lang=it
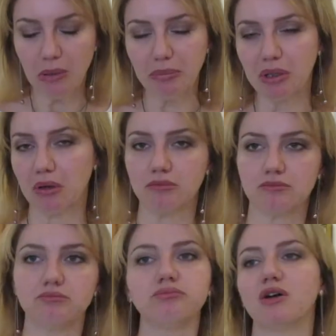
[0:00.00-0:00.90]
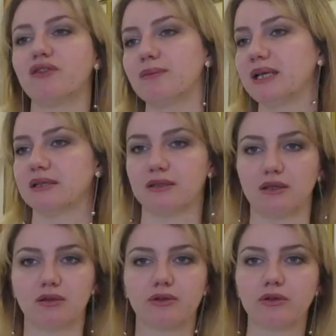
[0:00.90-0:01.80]
però
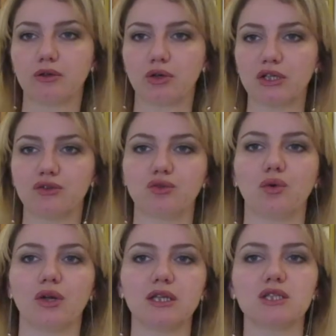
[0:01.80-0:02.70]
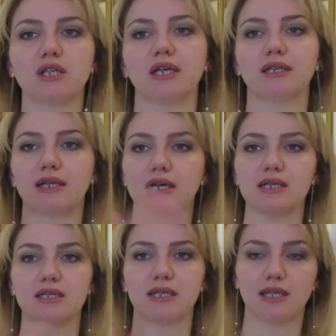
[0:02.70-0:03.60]
ovviamente correttore
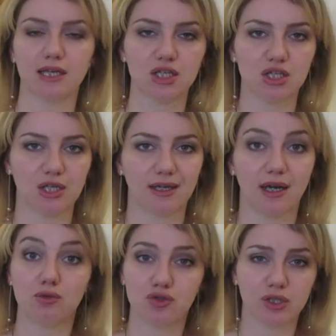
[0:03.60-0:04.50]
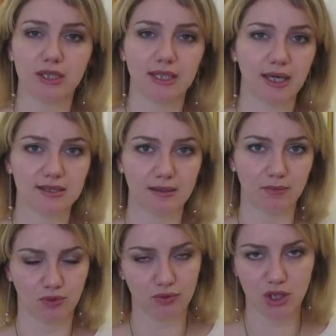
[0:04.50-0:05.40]
eccetera si riesce a uscire di casa in
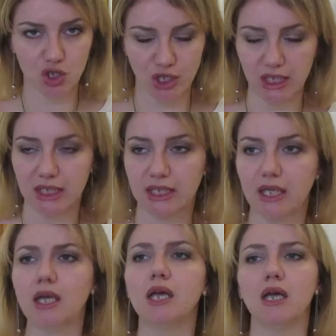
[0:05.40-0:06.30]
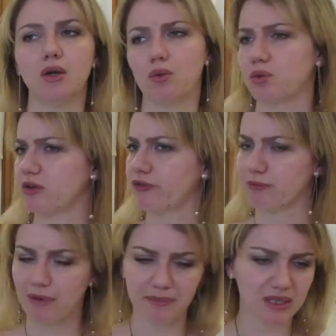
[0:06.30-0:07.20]
modo decente
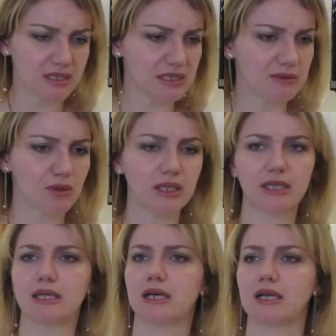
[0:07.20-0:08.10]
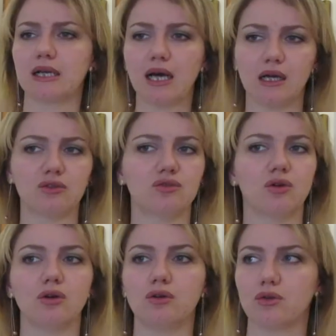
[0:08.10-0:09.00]
uniforma benissimo
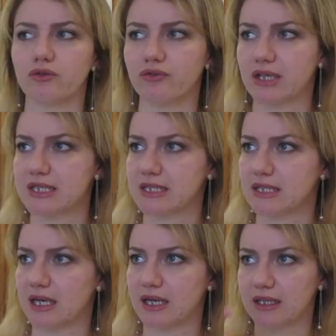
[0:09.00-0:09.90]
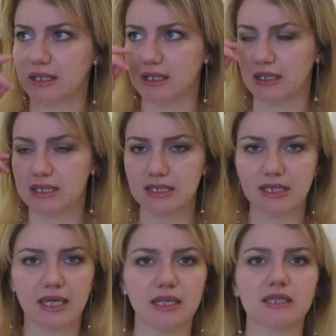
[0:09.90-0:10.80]
l'incarnato non fa strani
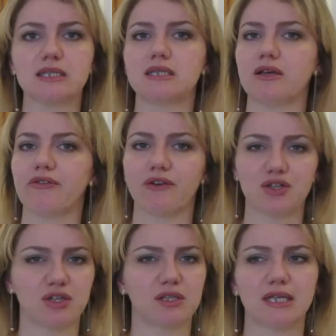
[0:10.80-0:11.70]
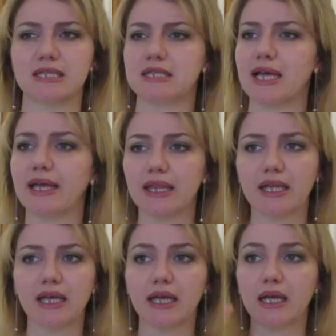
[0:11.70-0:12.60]
scherzi è facile da
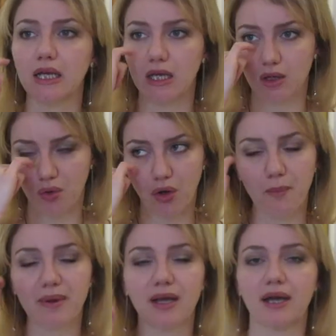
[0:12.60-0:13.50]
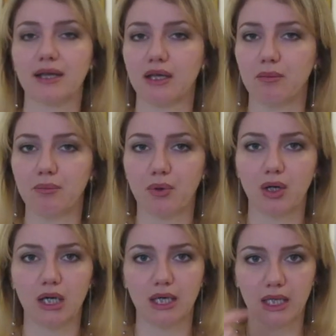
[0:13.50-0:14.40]
stendere copre anche un po'
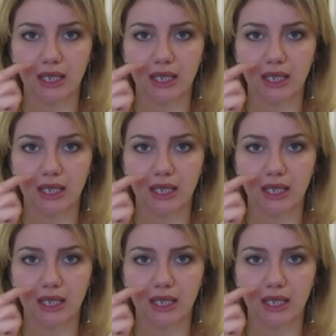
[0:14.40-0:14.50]
le,